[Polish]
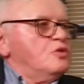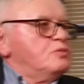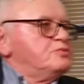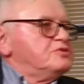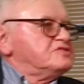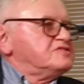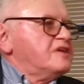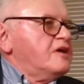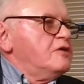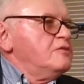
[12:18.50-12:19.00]

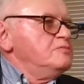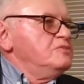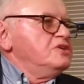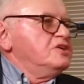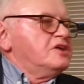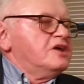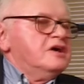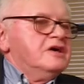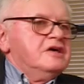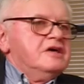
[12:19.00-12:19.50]
opisałem
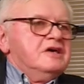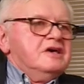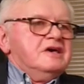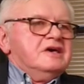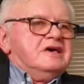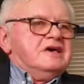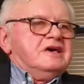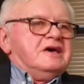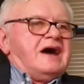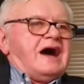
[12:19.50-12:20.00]
ich
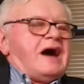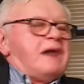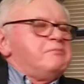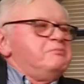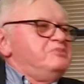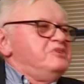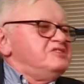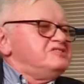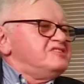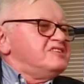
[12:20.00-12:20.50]

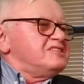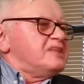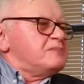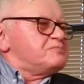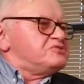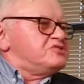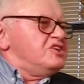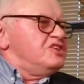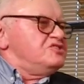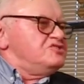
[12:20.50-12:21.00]
ambicje na
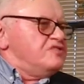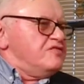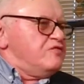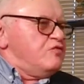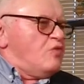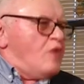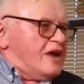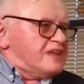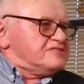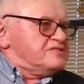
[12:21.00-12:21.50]
przyjęcie
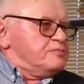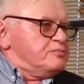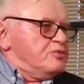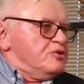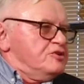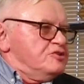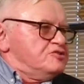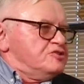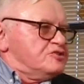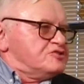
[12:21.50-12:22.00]
władzy
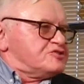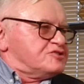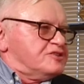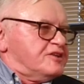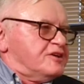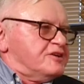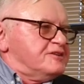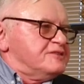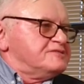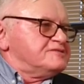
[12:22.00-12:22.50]

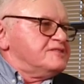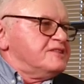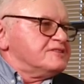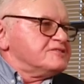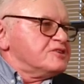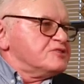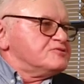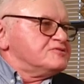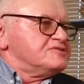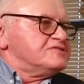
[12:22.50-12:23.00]
politycznej, tak. na
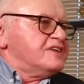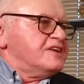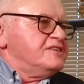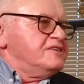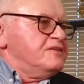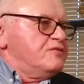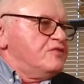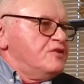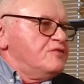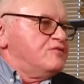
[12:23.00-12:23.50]

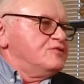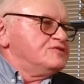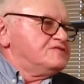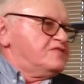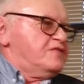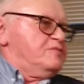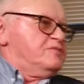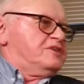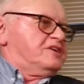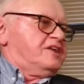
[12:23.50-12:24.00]
zarządzanie
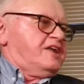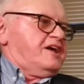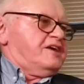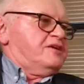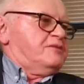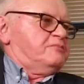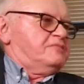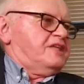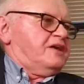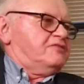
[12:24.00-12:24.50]
województwem i
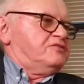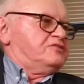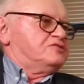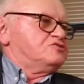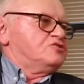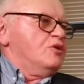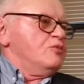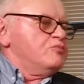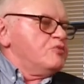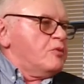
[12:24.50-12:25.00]
krajem tak. nawet. Tak.
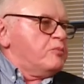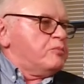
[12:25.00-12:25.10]
To było